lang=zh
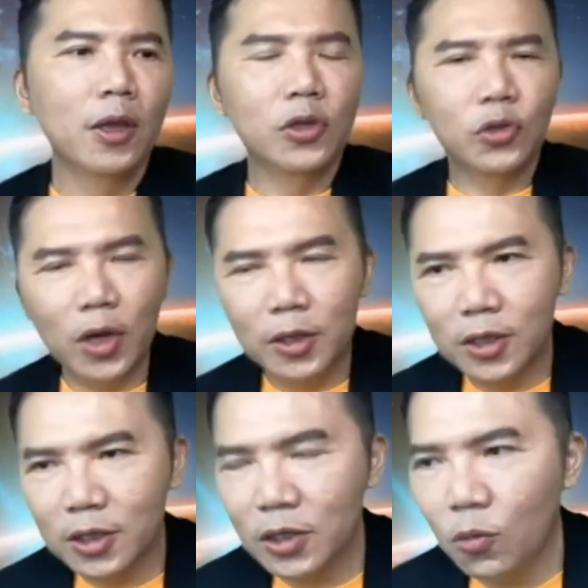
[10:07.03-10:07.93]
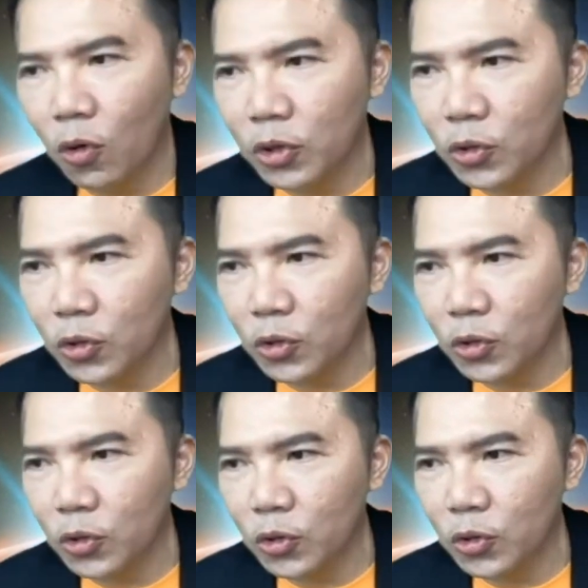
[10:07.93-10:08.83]
所以这就是我说
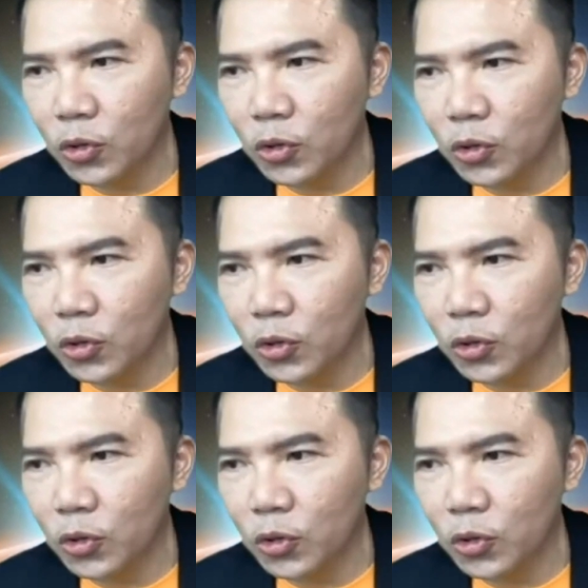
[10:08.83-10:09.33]
所说的